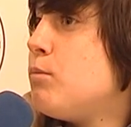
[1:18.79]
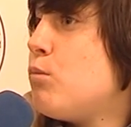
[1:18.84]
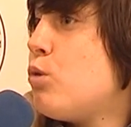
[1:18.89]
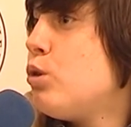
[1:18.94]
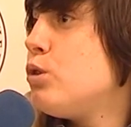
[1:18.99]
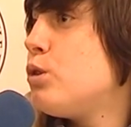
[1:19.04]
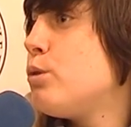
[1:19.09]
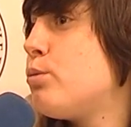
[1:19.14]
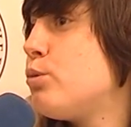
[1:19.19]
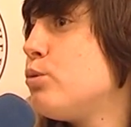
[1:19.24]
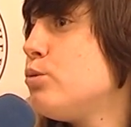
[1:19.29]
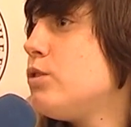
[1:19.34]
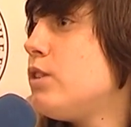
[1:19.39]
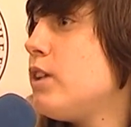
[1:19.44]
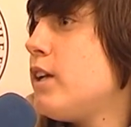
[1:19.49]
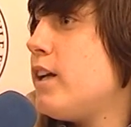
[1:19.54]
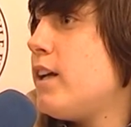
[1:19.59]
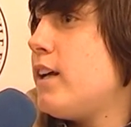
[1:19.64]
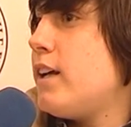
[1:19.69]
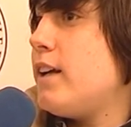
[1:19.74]
molti
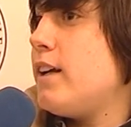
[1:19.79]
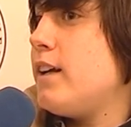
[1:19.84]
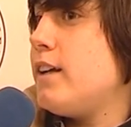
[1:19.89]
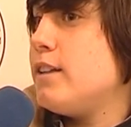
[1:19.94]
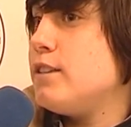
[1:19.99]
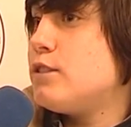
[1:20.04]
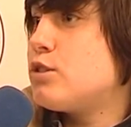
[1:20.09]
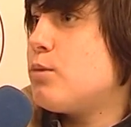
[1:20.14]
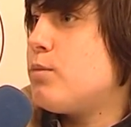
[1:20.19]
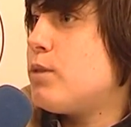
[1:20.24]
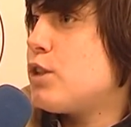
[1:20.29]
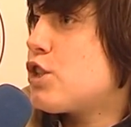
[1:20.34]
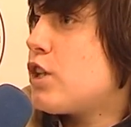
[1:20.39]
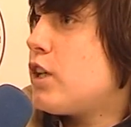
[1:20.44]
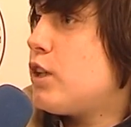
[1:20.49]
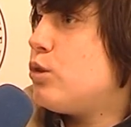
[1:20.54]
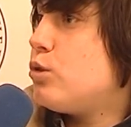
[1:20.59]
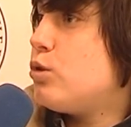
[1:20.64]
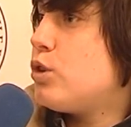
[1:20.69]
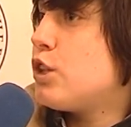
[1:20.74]
punti che insomma, ci
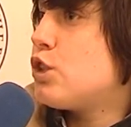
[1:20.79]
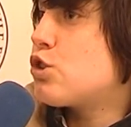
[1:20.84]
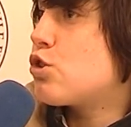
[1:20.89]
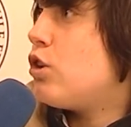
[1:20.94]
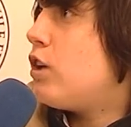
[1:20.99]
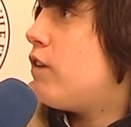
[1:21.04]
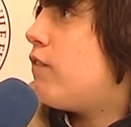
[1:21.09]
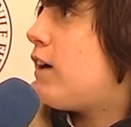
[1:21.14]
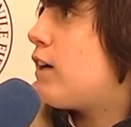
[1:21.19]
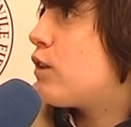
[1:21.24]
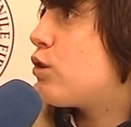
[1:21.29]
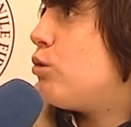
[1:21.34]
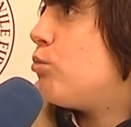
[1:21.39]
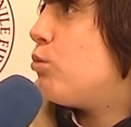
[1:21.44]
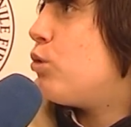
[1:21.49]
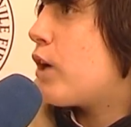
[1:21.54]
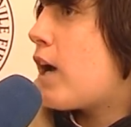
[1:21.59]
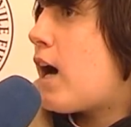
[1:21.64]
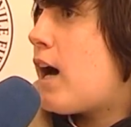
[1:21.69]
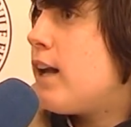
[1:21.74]
hanno risollevato il
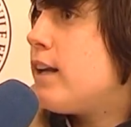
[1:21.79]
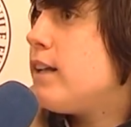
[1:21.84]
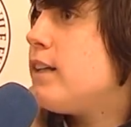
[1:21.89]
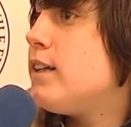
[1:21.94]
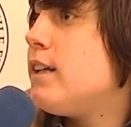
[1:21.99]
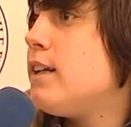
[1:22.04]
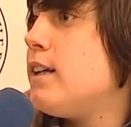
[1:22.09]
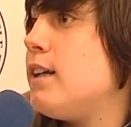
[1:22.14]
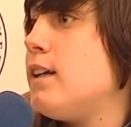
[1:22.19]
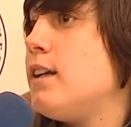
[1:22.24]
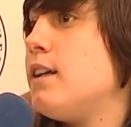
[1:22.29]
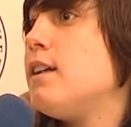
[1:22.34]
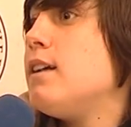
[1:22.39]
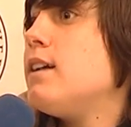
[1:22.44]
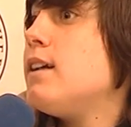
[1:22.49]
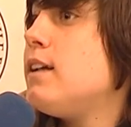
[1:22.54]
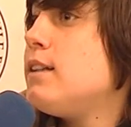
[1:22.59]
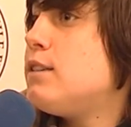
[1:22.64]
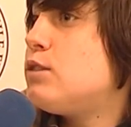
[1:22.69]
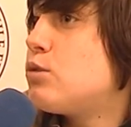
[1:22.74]

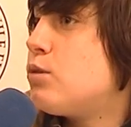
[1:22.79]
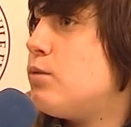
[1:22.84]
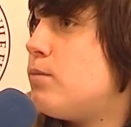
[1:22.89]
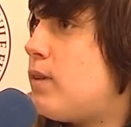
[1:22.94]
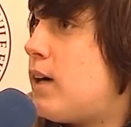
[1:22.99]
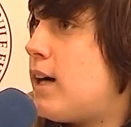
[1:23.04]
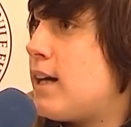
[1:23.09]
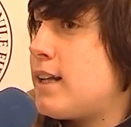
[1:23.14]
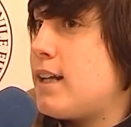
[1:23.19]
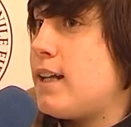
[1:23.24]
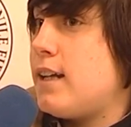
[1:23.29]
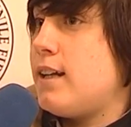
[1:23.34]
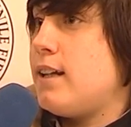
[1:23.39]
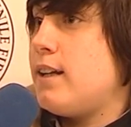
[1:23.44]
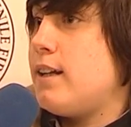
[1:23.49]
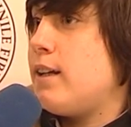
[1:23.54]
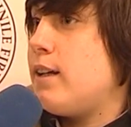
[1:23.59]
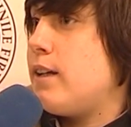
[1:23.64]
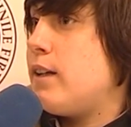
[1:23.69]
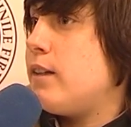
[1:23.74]
morale e insomma,
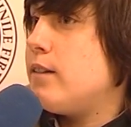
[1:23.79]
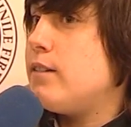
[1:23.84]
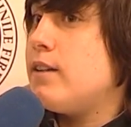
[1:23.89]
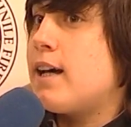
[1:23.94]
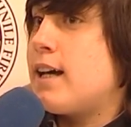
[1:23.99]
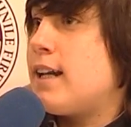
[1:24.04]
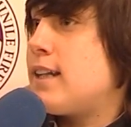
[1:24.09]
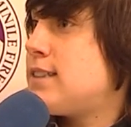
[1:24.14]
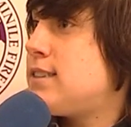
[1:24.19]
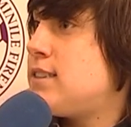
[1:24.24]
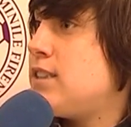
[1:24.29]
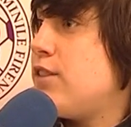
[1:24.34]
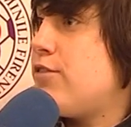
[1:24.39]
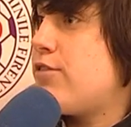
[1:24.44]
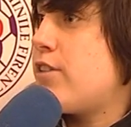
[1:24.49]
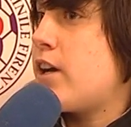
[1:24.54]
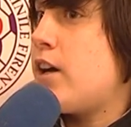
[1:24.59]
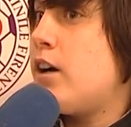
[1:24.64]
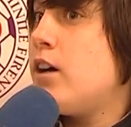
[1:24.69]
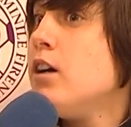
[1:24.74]
anche la
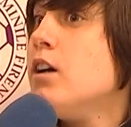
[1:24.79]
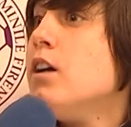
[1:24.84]
classifica.